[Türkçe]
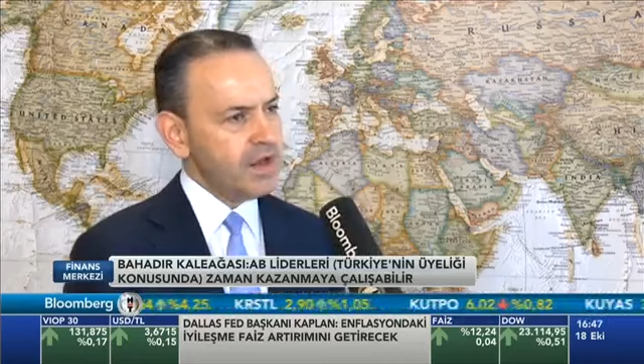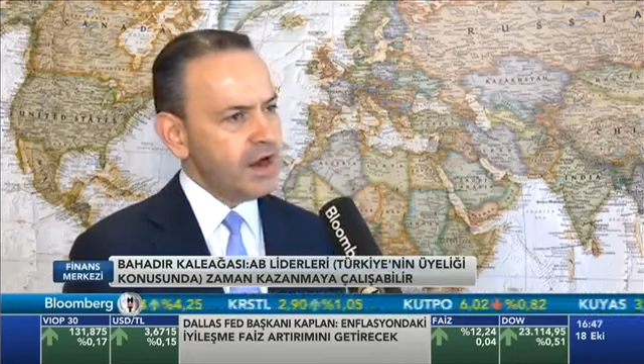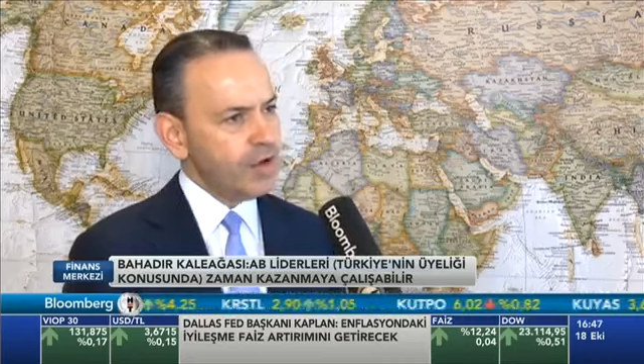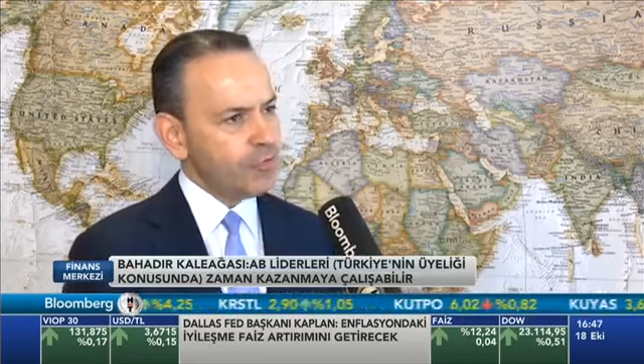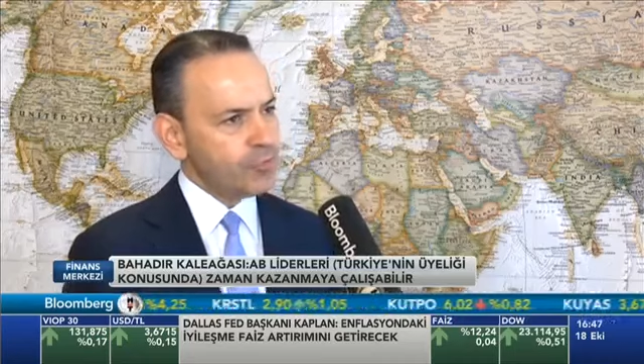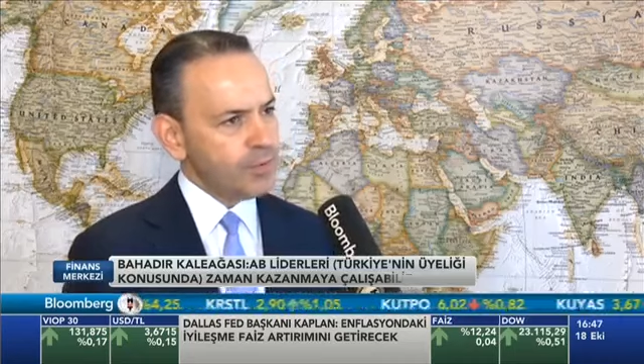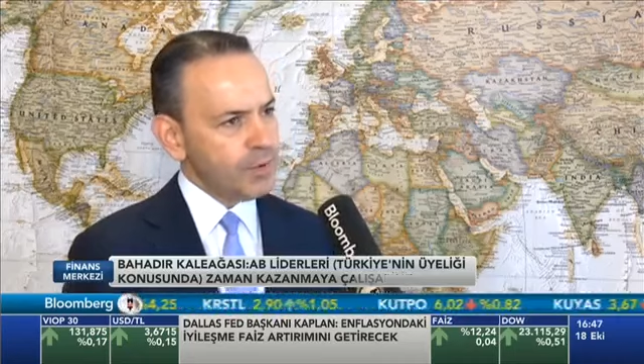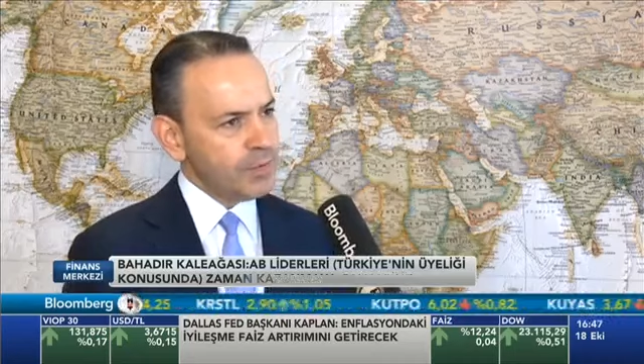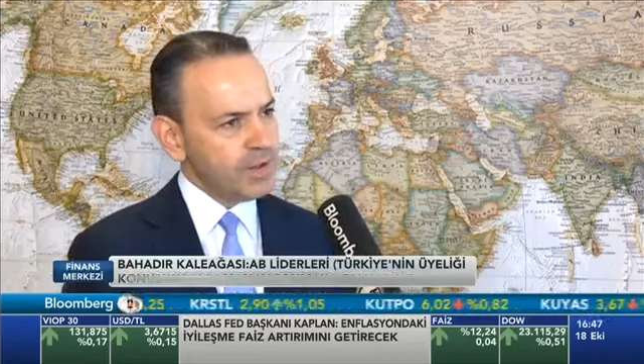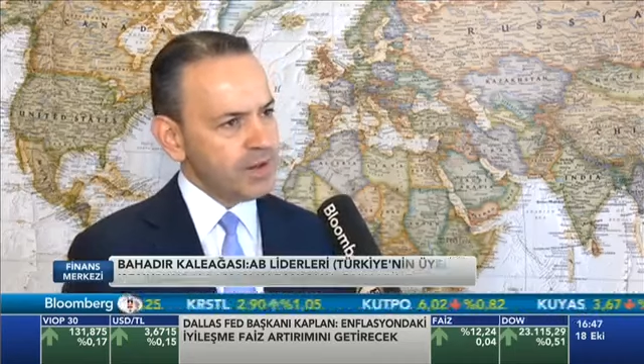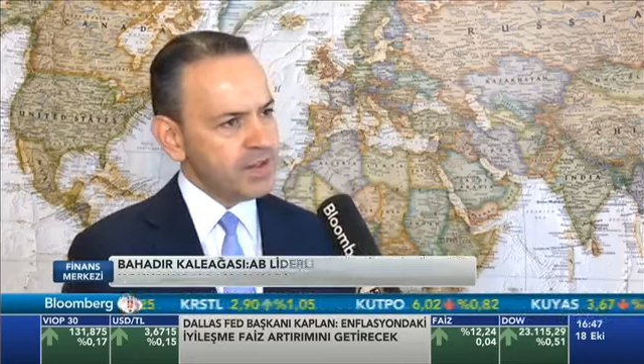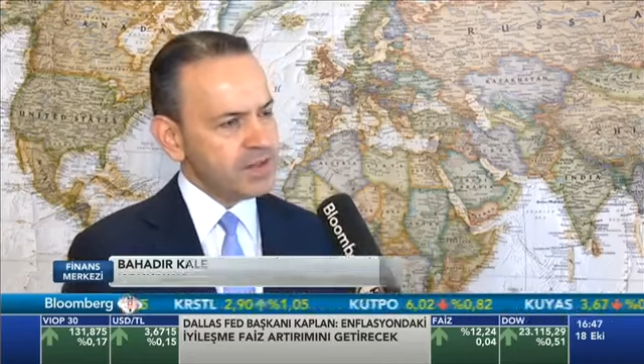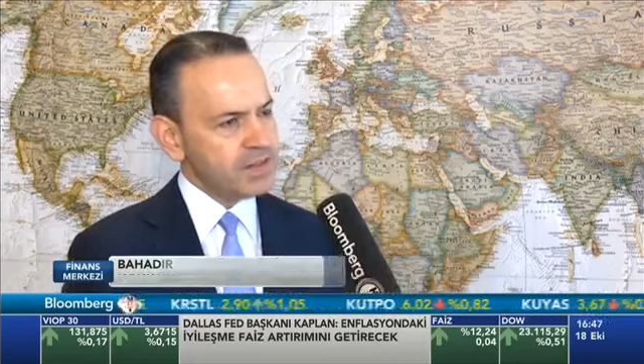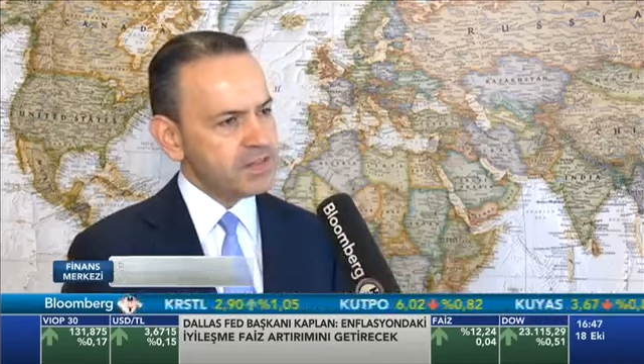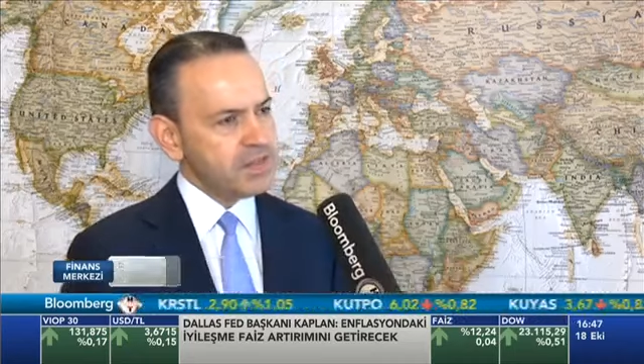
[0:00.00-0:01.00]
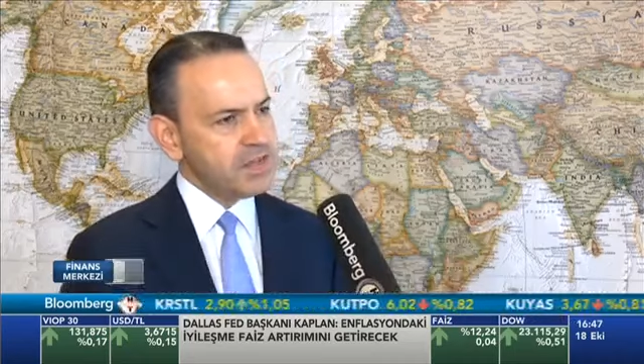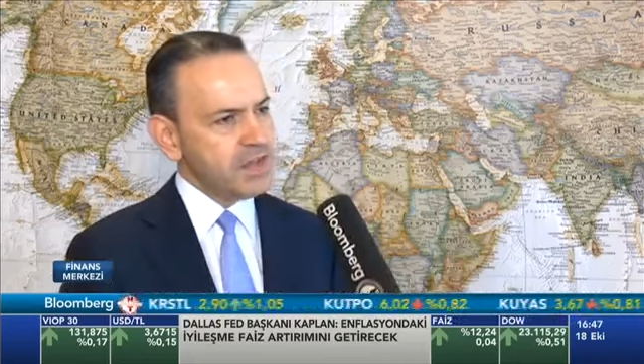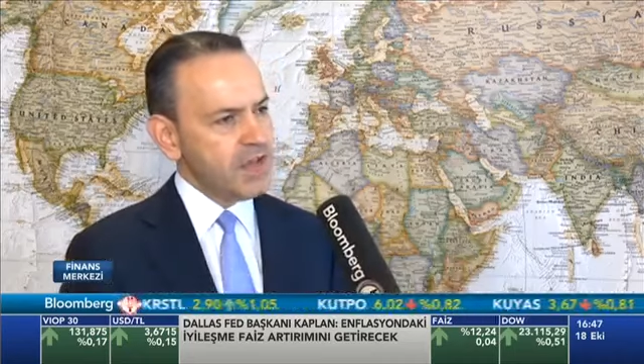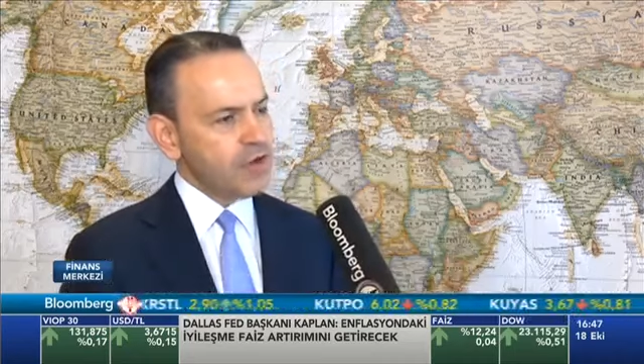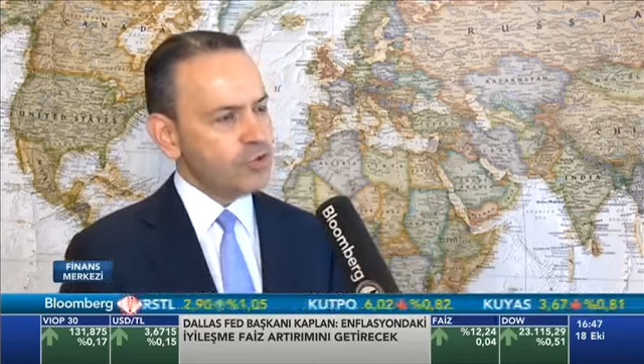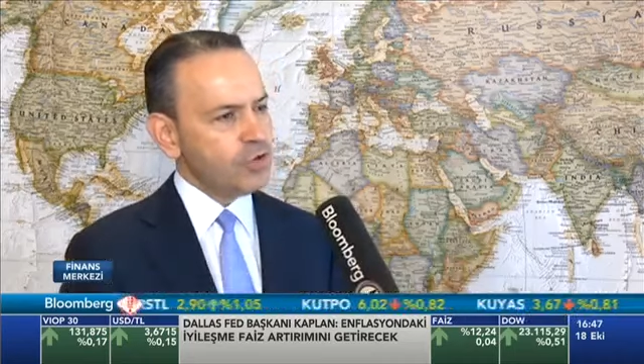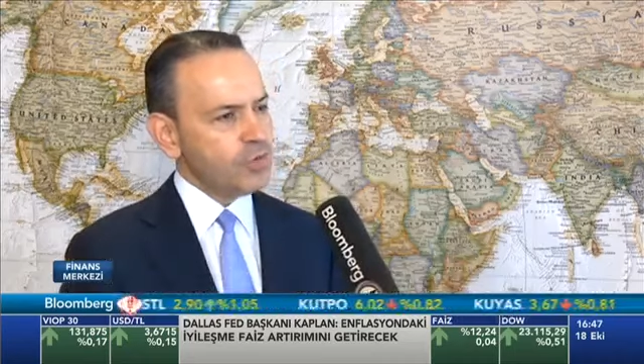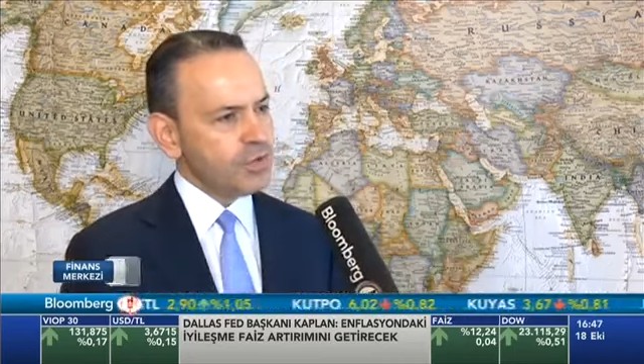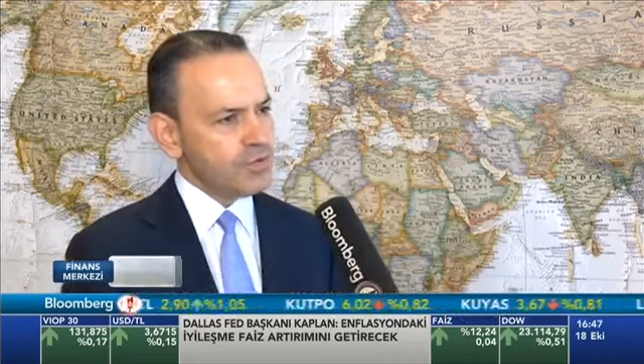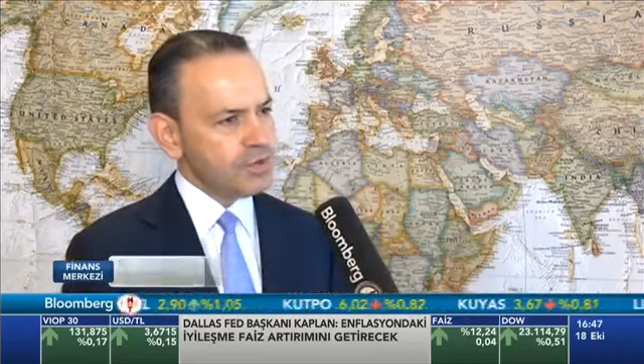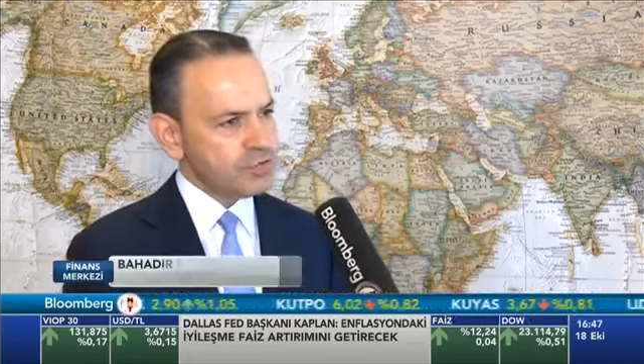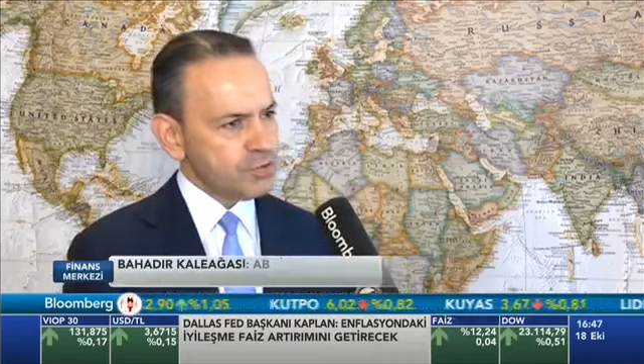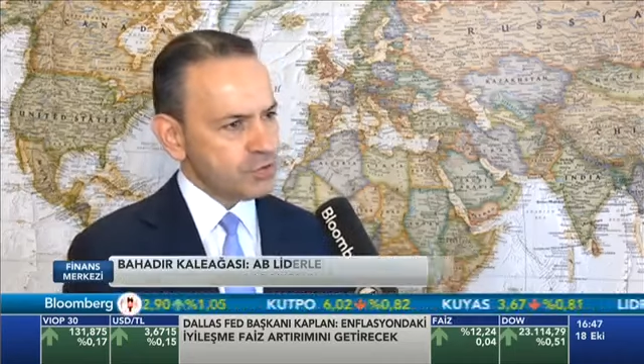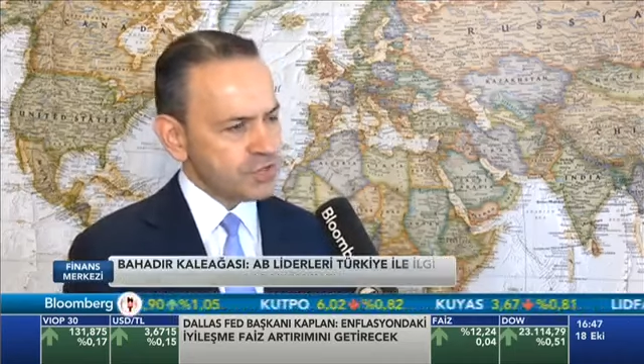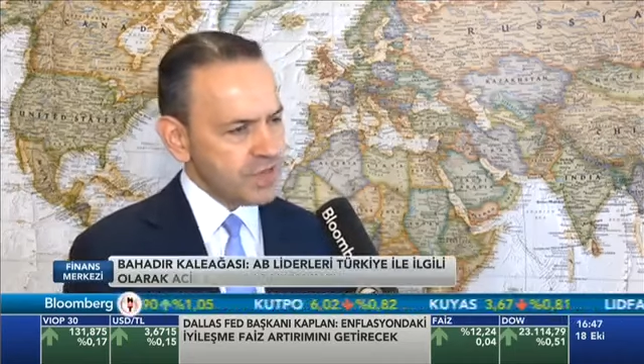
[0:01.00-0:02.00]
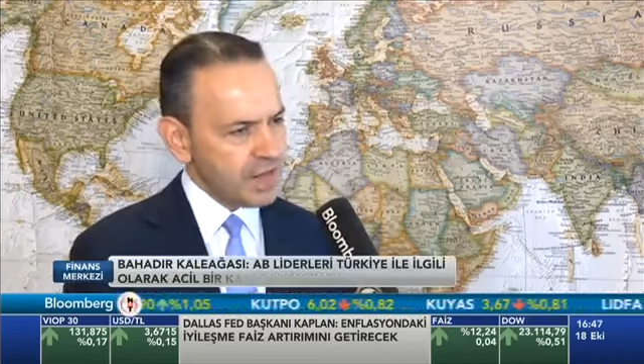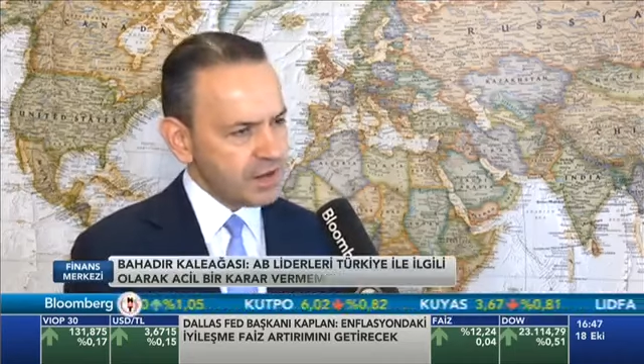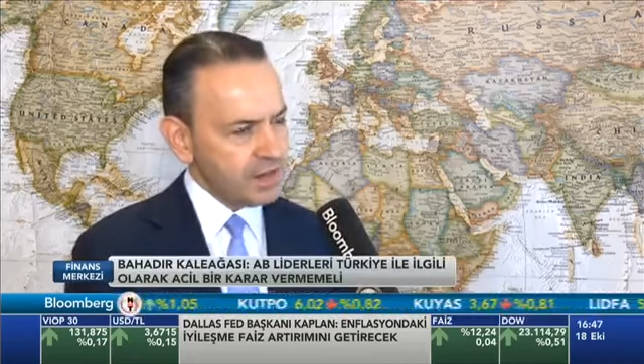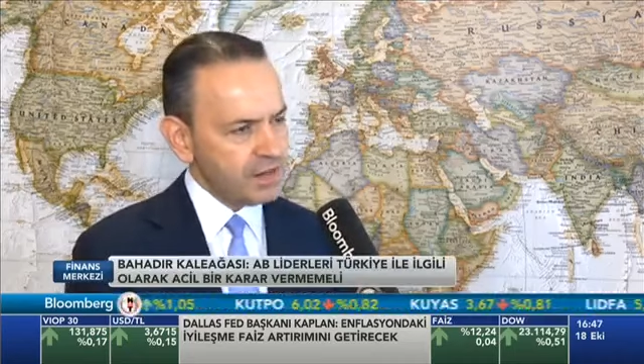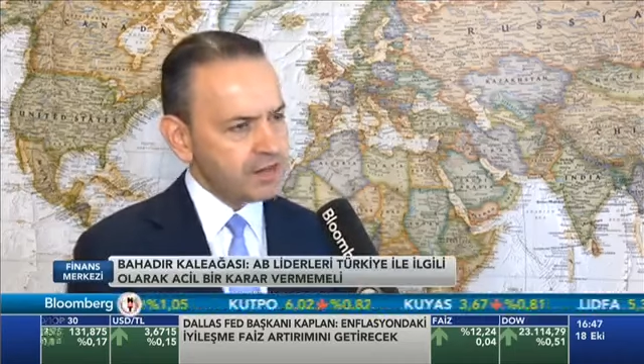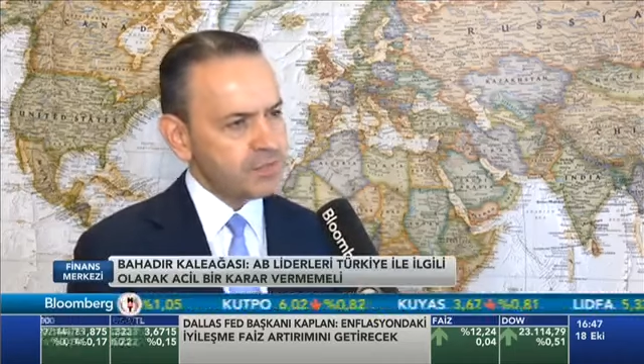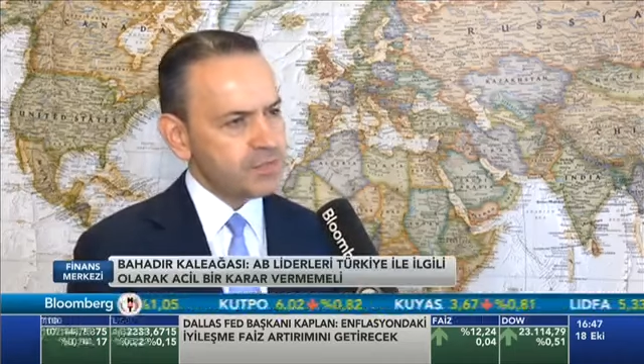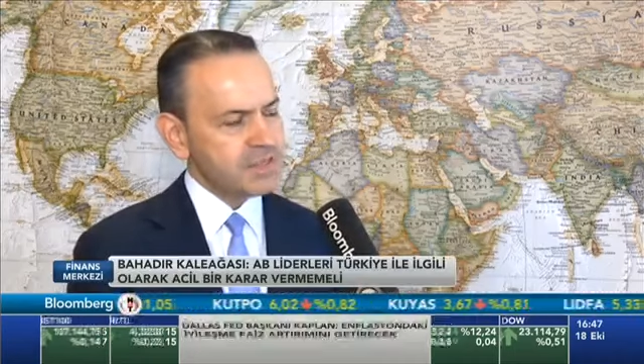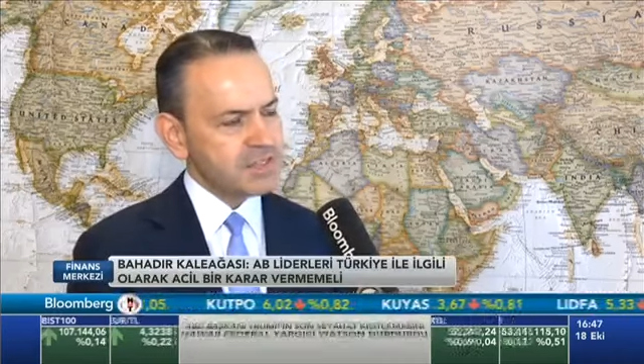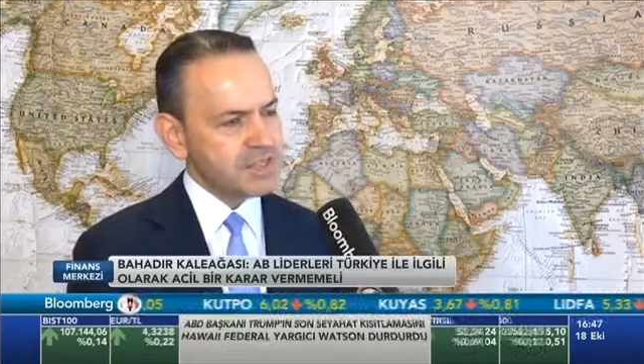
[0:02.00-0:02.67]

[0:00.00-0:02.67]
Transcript: Avrupa Birliği'nin ekonomik ve sosyal kalkınma